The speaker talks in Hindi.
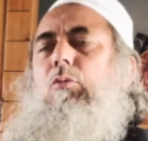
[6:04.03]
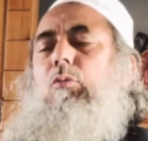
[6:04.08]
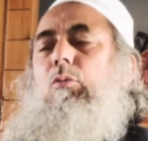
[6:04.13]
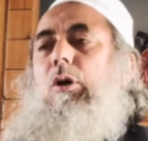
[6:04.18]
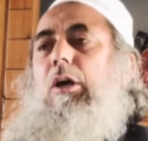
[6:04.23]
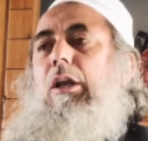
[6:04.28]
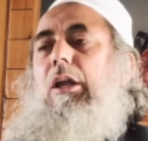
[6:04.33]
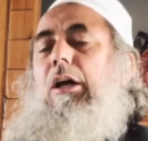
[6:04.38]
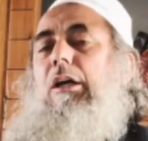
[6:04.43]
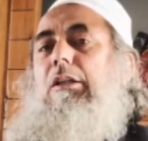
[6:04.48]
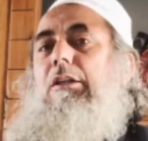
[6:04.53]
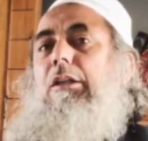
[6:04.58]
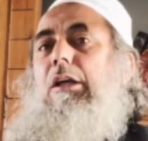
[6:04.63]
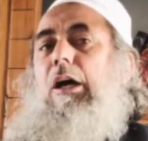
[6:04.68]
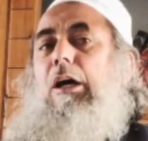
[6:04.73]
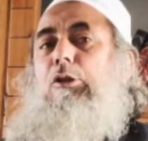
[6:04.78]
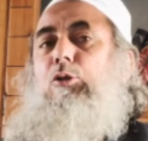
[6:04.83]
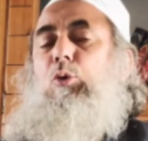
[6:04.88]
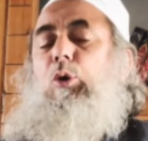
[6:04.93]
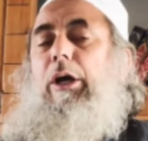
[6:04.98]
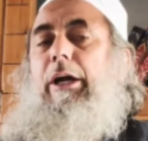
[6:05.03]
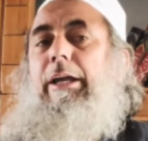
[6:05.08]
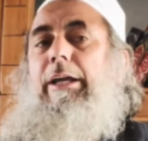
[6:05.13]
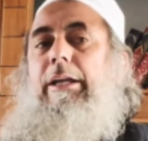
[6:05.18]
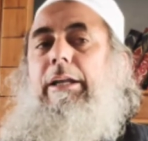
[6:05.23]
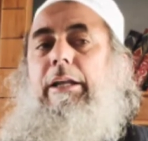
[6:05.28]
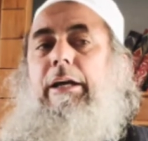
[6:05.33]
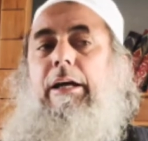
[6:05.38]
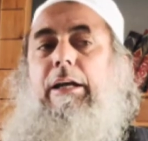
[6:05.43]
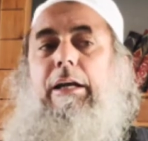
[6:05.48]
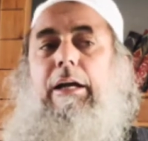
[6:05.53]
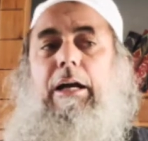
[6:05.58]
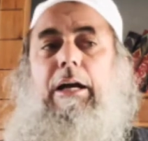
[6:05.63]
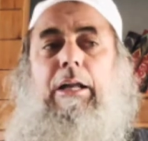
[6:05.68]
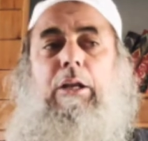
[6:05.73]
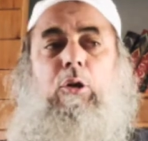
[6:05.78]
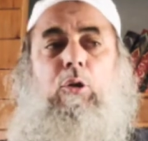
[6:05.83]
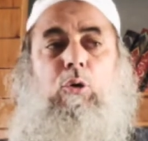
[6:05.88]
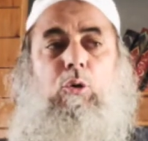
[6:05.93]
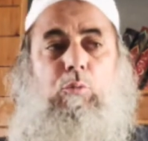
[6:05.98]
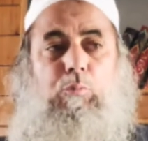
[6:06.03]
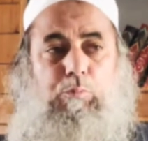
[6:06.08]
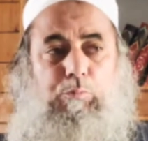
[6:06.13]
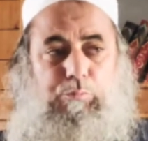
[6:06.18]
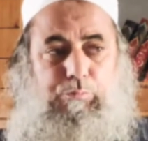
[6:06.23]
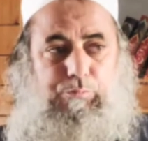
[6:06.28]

वला आईना का अनहुम